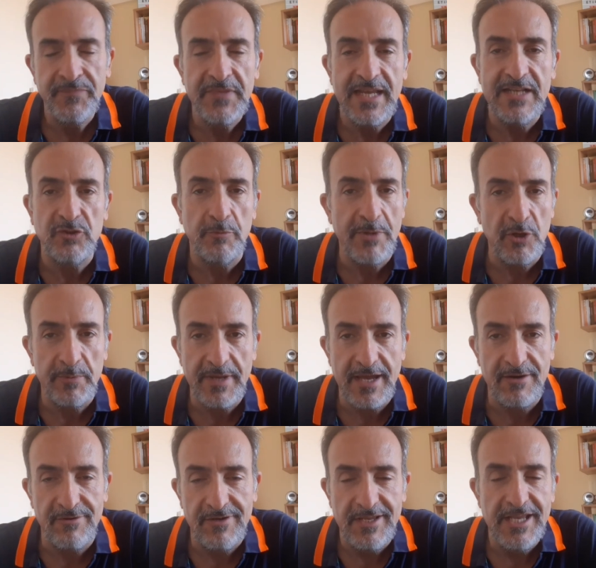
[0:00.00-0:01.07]
Adesso piano
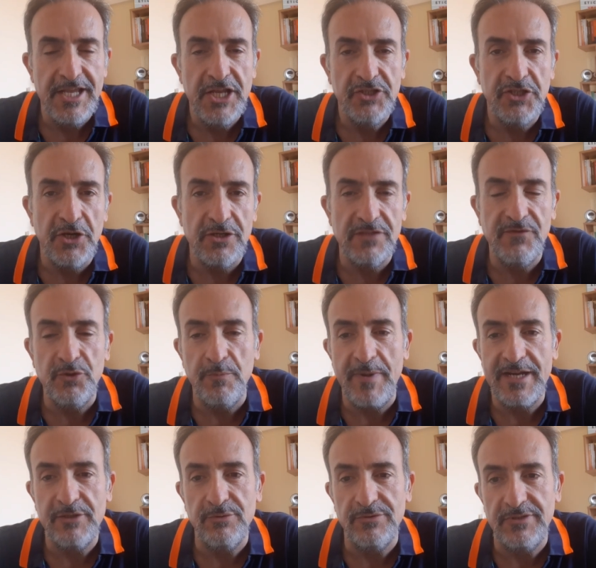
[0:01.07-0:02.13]
piano cerco di
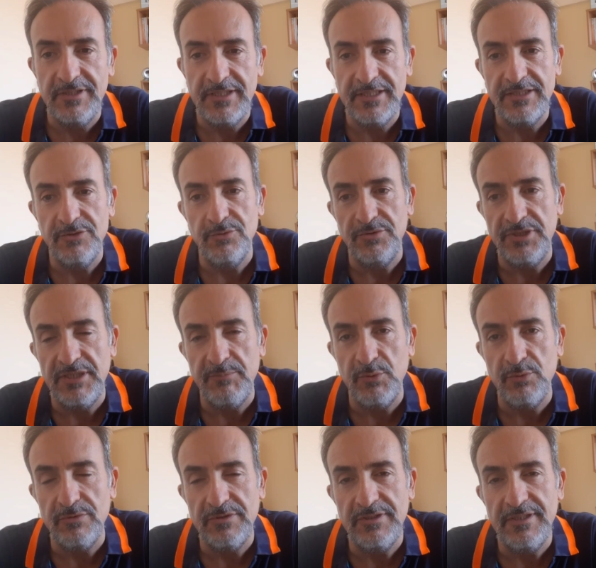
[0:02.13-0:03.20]
sviluppare tutti, tutti i
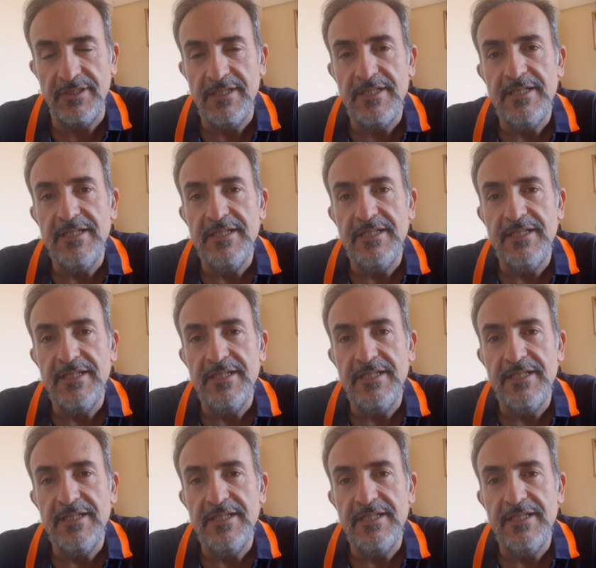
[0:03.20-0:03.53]
punti.